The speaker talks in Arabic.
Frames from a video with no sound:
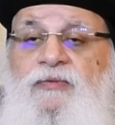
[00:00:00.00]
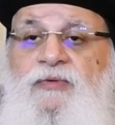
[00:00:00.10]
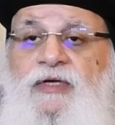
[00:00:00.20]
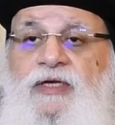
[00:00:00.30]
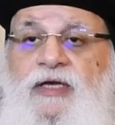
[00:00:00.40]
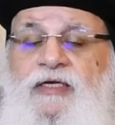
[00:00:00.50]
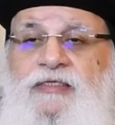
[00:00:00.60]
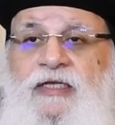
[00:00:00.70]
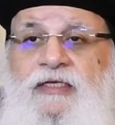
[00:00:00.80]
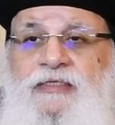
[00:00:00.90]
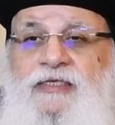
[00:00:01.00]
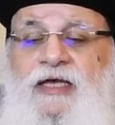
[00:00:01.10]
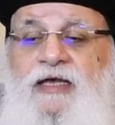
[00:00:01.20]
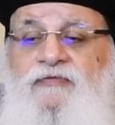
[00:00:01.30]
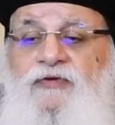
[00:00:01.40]
وحصل
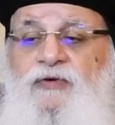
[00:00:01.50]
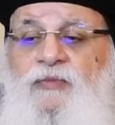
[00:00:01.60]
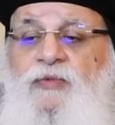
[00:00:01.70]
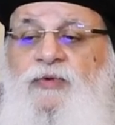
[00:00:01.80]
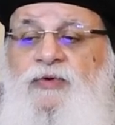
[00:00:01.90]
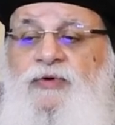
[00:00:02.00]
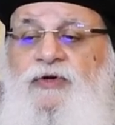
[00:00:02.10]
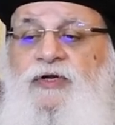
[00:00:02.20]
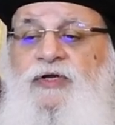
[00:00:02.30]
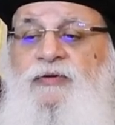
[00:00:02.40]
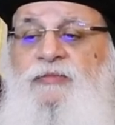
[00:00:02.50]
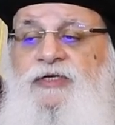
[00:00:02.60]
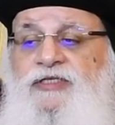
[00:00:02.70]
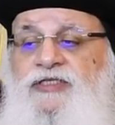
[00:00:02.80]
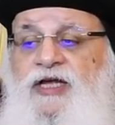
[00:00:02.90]
انزعاج في الجمهور
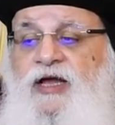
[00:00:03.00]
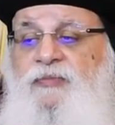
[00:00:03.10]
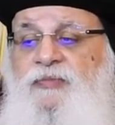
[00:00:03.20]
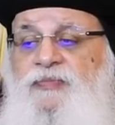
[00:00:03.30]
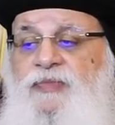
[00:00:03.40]
من الشعب.